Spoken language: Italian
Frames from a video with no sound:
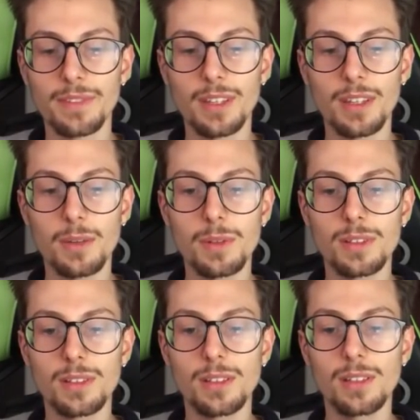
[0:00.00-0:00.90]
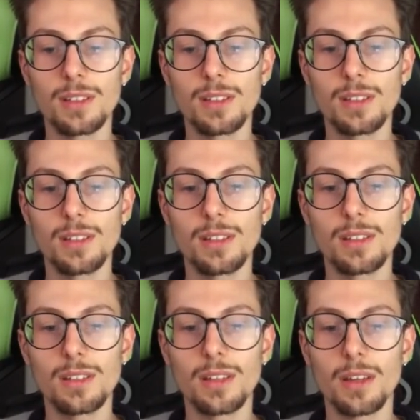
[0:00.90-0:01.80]
E
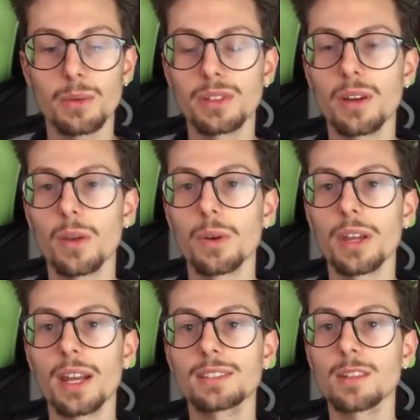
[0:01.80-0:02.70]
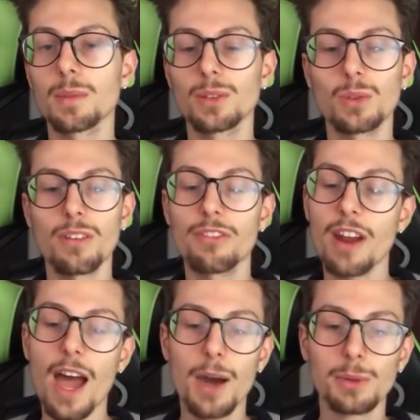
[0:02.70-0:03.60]
quindi, quindi anche un ringraziamento a
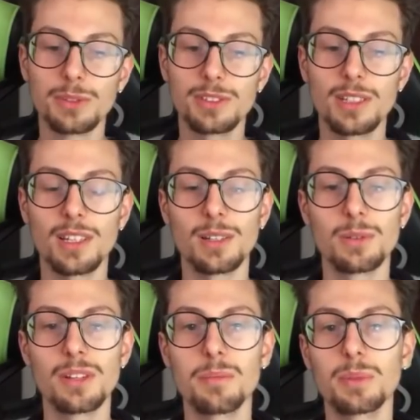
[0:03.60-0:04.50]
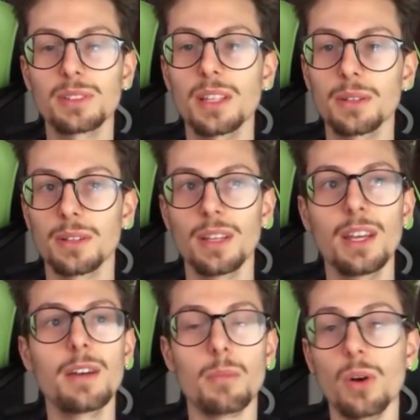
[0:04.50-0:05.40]
Fraus che lui ha portato
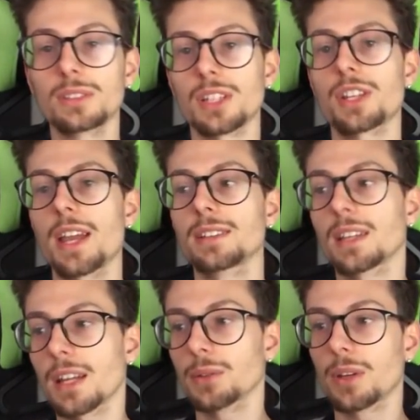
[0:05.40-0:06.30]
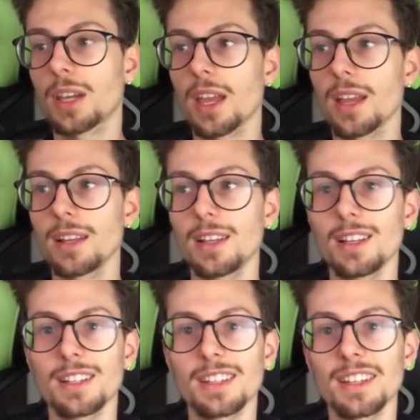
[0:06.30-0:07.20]
molta gente, credo che
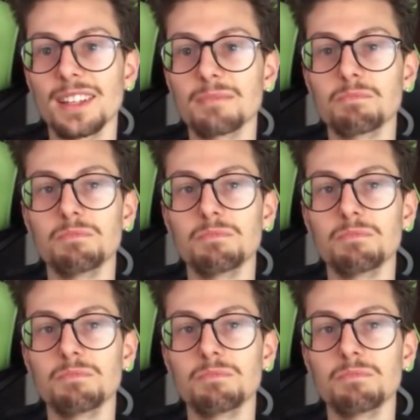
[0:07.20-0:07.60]
il,